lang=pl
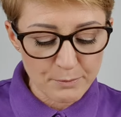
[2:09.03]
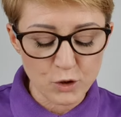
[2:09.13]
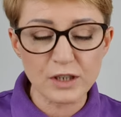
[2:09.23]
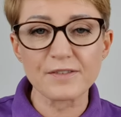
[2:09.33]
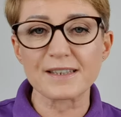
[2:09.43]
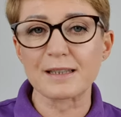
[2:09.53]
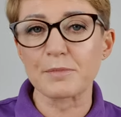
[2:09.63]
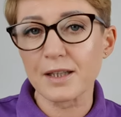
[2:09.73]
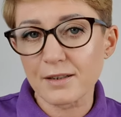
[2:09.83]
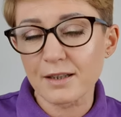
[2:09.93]
możliwy
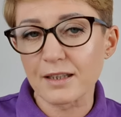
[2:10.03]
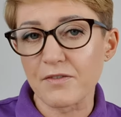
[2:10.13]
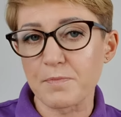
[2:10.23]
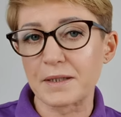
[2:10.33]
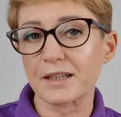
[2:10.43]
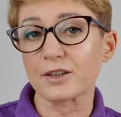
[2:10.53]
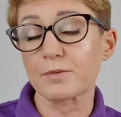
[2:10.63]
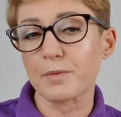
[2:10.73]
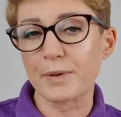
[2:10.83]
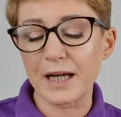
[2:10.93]
zamiennik na wypadek,
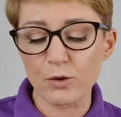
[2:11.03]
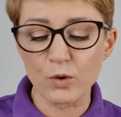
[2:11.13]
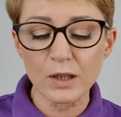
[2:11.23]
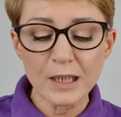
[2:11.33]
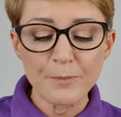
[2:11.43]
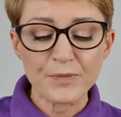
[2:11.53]
gdyby brakło,